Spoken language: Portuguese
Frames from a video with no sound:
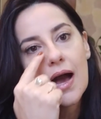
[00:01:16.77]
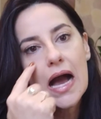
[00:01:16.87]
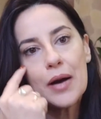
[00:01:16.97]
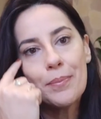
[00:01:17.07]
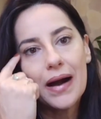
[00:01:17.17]

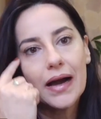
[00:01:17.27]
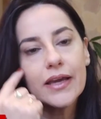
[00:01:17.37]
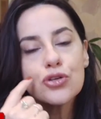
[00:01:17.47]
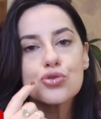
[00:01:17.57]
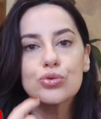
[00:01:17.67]

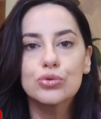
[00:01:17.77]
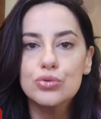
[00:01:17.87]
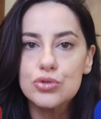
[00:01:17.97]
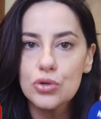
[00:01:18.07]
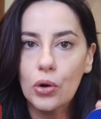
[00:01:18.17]
abaixo
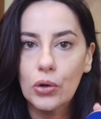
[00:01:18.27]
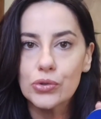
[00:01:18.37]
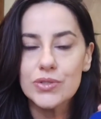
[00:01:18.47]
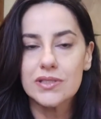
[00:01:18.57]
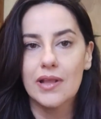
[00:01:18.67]
dos
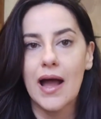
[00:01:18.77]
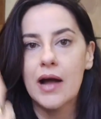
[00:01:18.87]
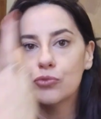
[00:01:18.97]
olhos, tá?